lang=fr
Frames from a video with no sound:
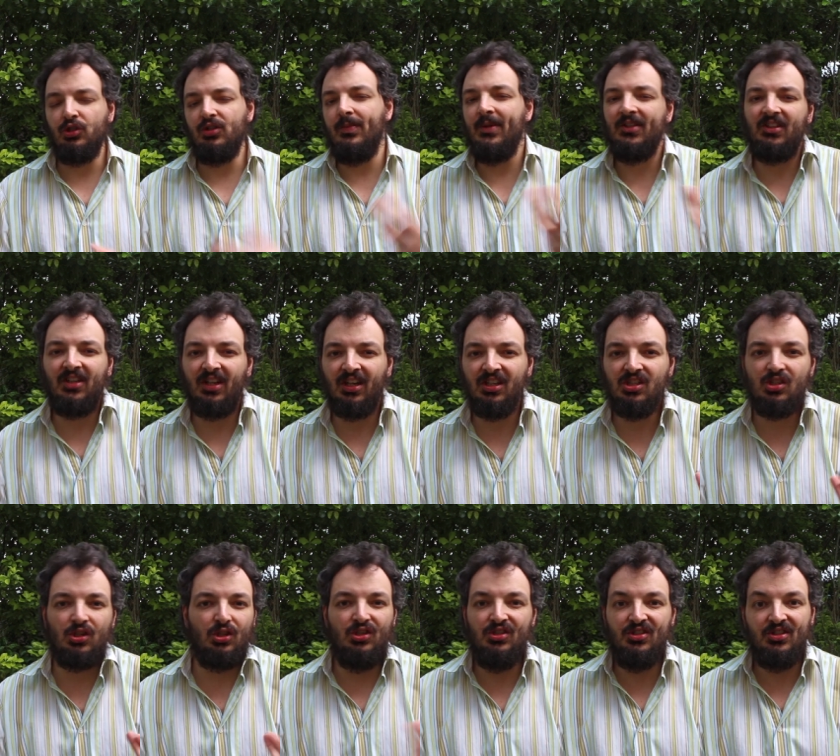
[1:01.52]
qui n'était pas très
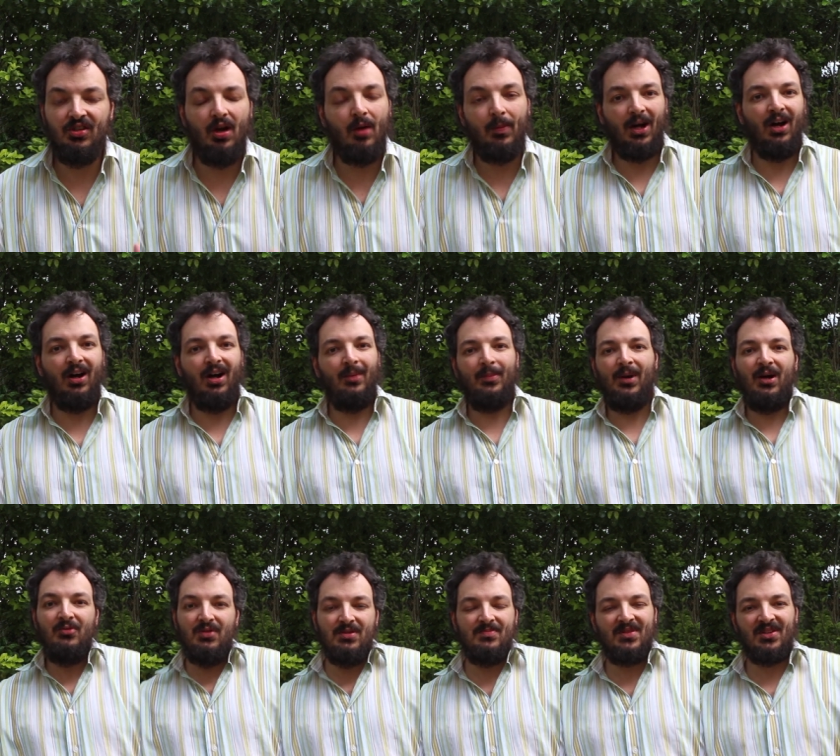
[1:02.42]
riche, il dit ah bah, ah bah
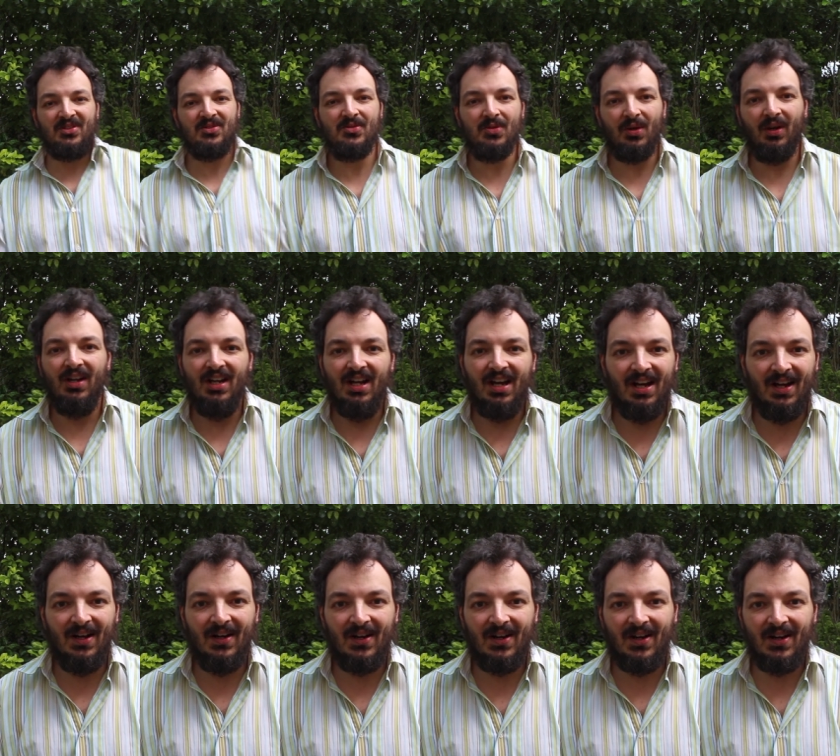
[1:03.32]
oui, bien sûr,
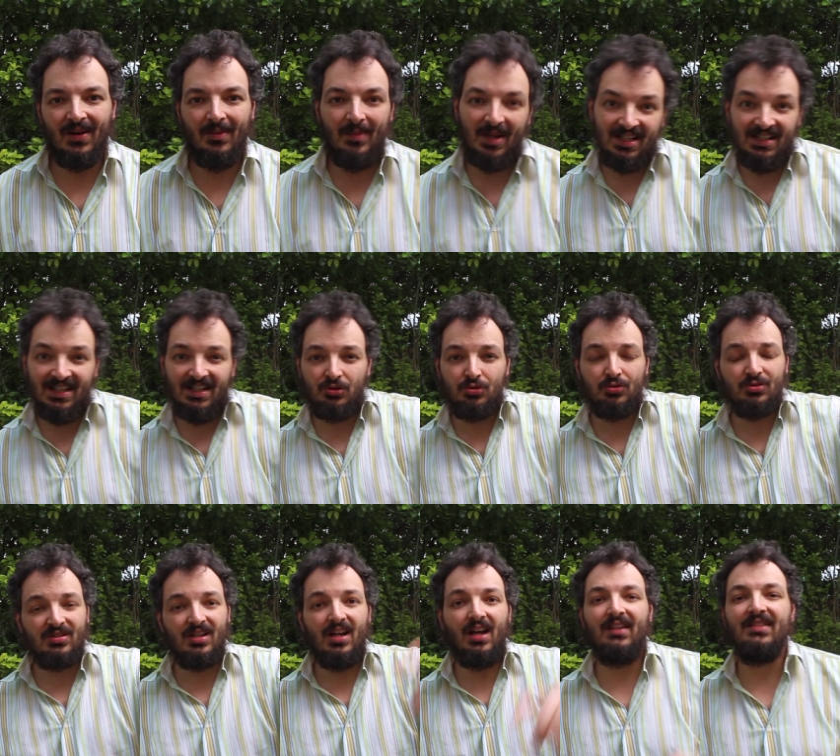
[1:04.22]
euh, bah, il est
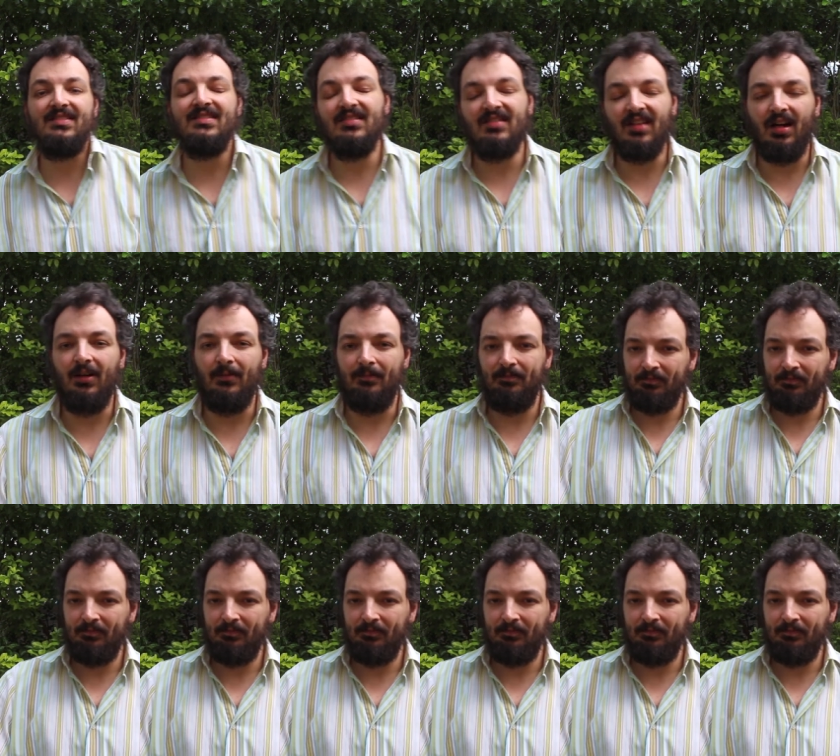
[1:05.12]
juste là, etc.